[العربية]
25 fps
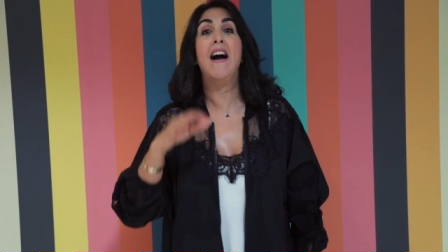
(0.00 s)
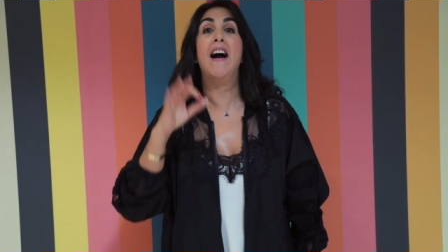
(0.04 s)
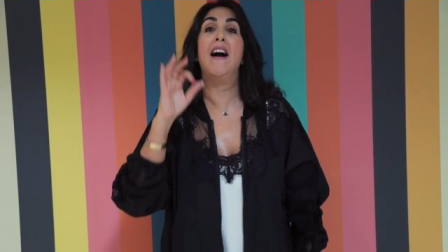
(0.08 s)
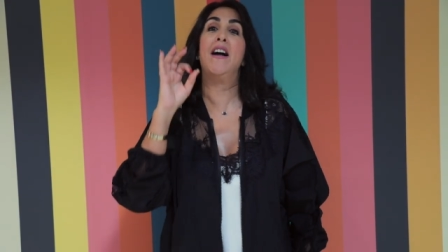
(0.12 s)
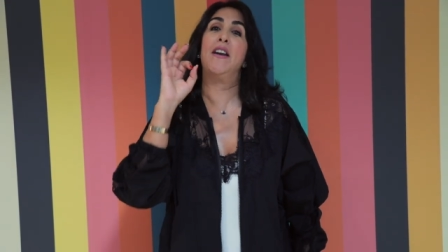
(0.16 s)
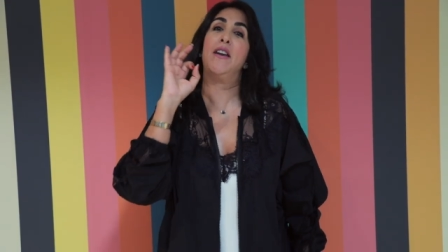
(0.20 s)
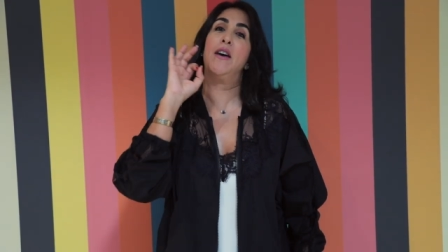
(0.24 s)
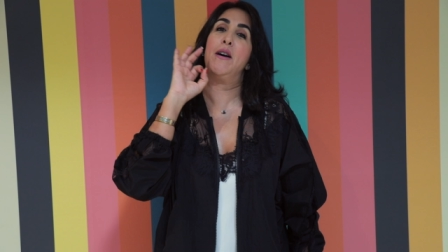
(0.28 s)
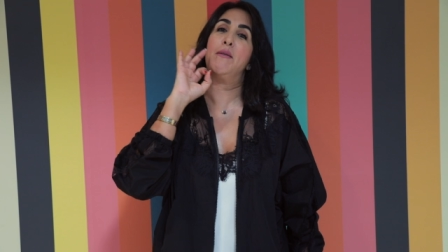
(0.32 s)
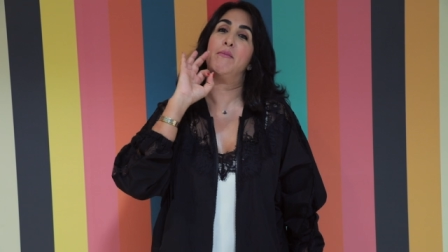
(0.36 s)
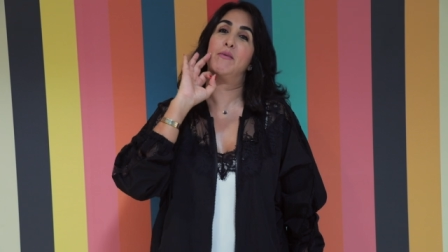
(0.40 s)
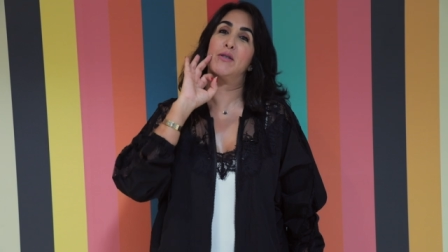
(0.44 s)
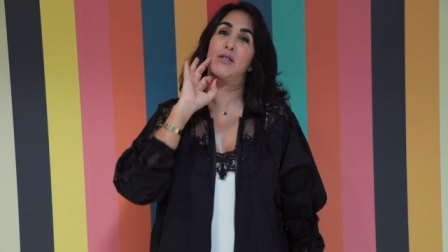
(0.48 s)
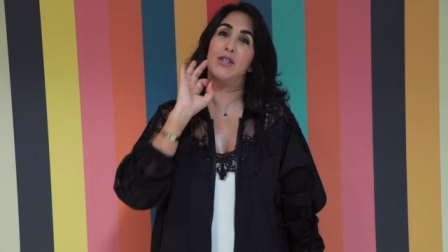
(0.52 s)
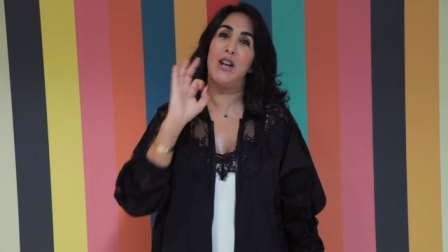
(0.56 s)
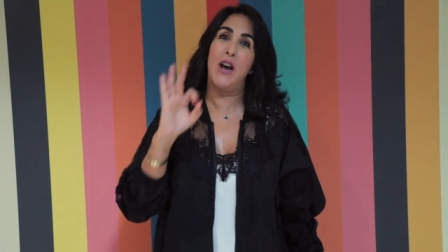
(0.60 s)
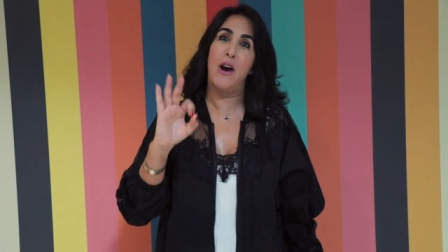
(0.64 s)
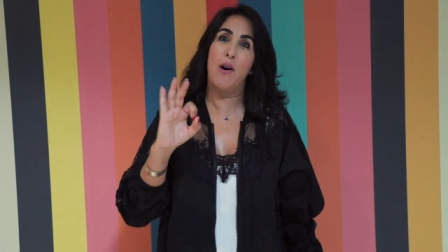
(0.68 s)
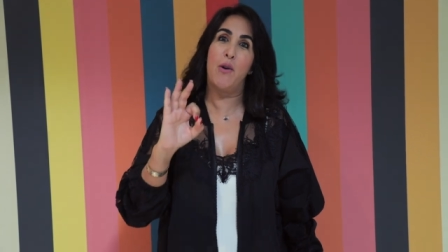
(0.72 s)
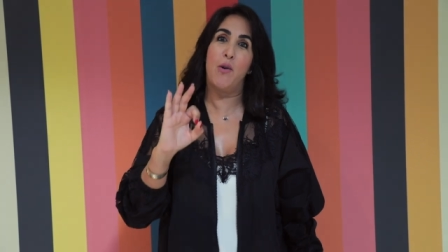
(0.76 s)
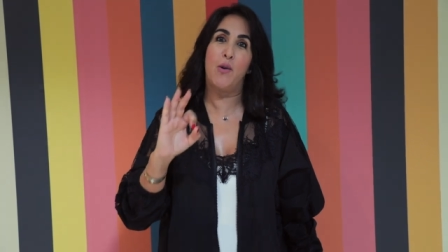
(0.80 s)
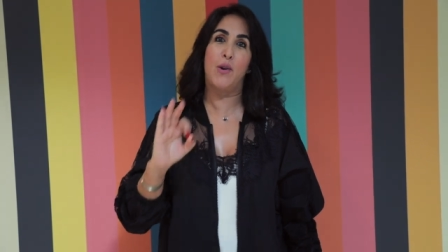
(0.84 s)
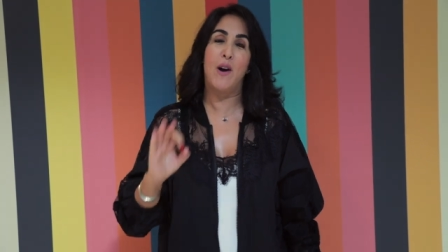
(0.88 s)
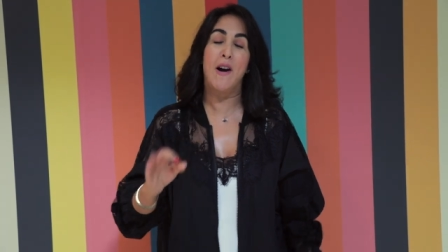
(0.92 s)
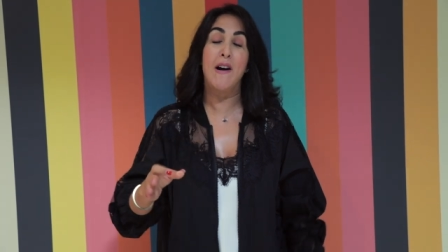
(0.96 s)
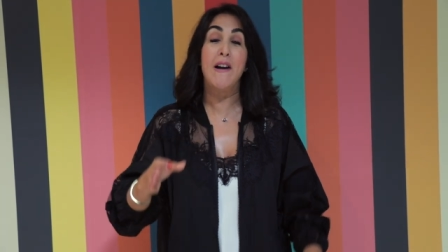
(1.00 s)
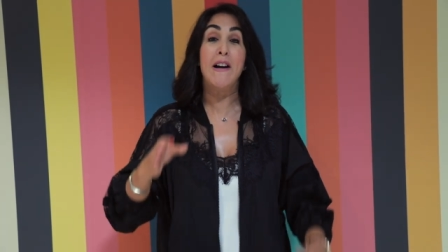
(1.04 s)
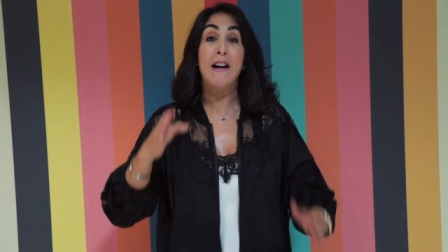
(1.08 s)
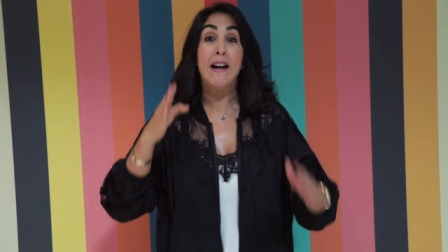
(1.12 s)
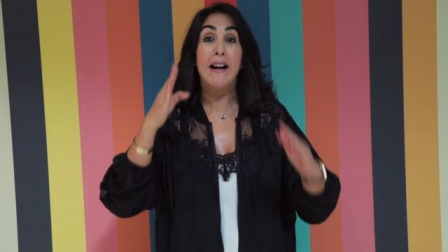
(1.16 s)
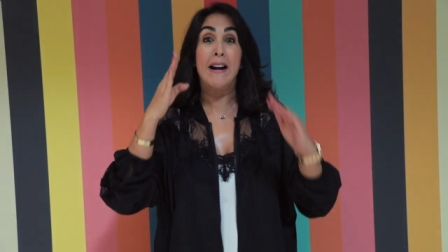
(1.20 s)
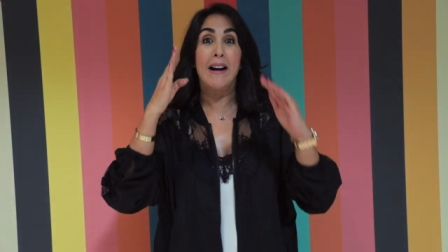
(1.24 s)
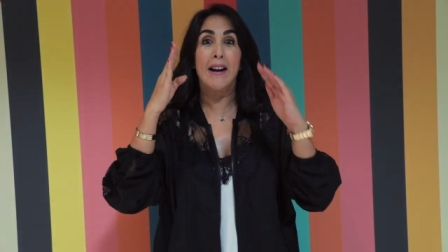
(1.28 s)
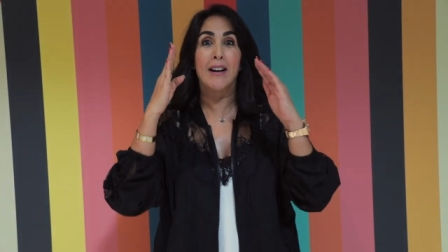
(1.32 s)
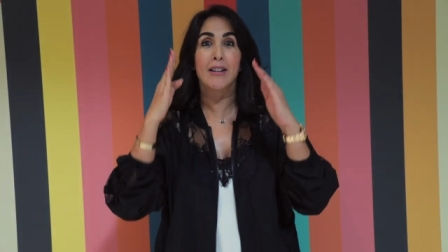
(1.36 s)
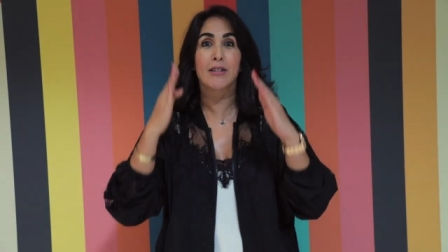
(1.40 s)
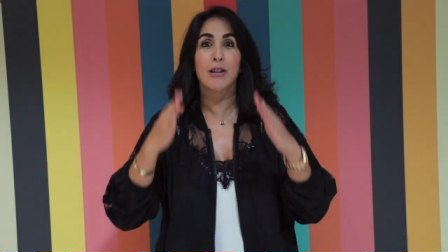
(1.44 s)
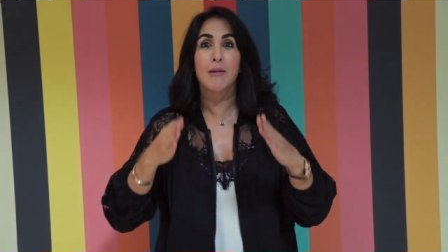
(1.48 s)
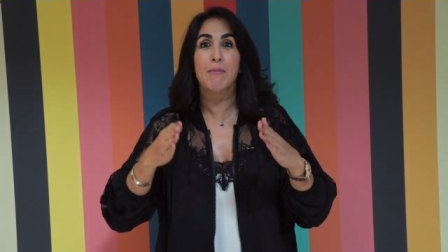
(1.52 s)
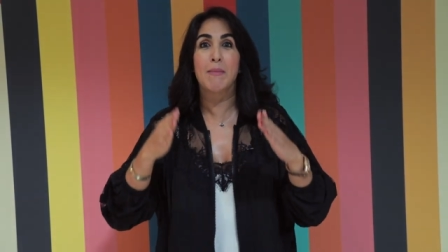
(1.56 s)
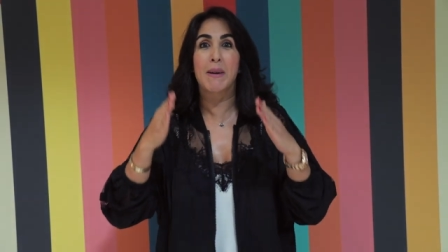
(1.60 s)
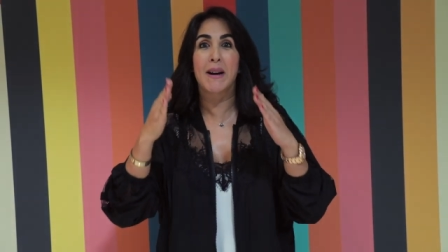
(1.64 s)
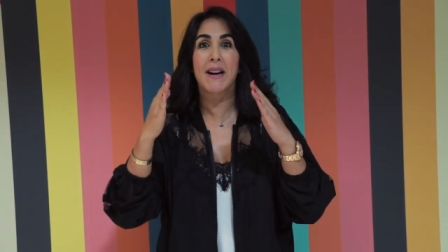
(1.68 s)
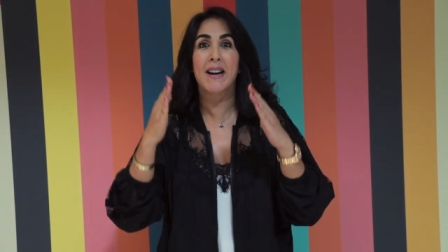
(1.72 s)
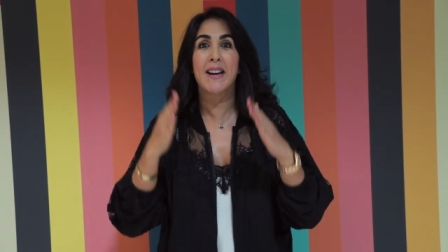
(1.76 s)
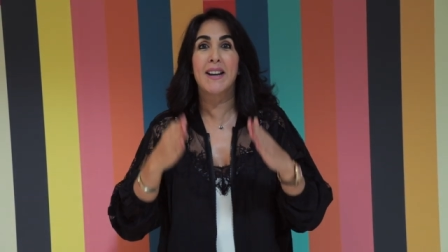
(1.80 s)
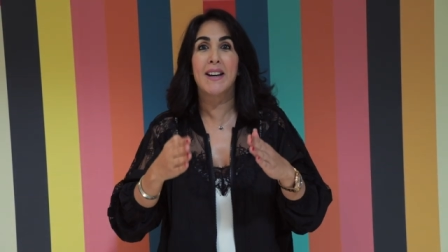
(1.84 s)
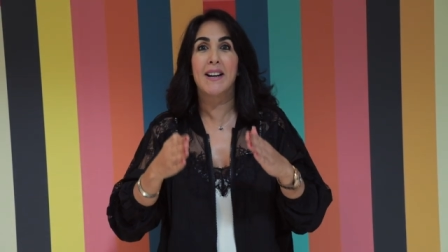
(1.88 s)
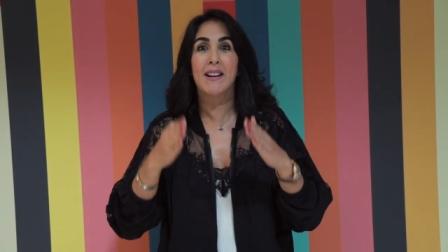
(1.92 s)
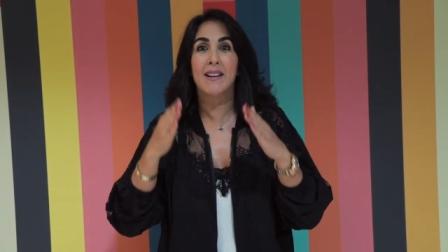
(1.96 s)
انا مزاوقه خدم
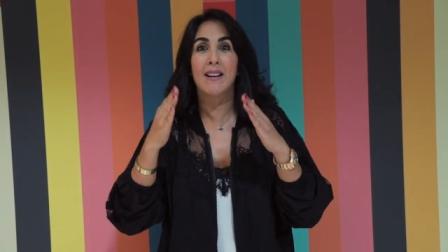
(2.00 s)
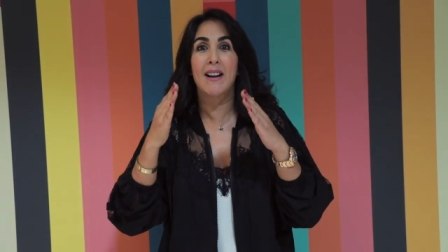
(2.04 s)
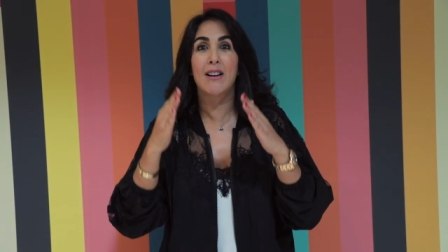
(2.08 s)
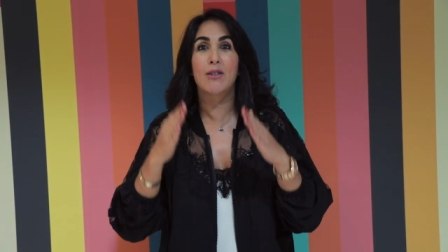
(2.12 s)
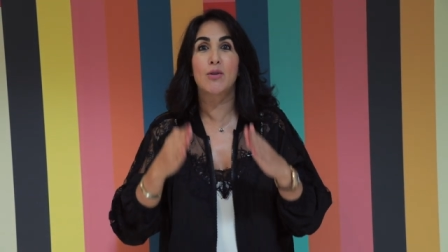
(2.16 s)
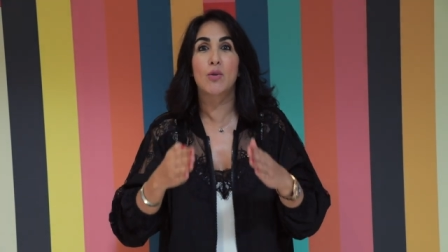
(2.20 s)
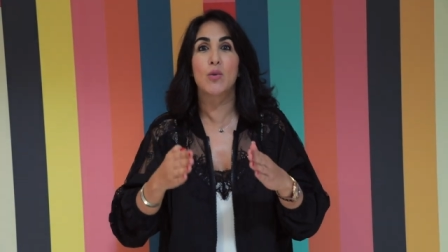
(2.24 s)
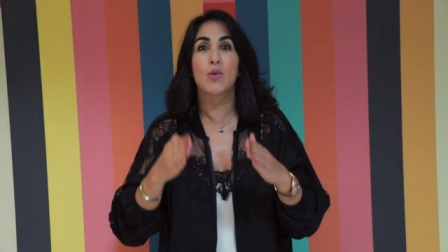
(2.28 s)
غير على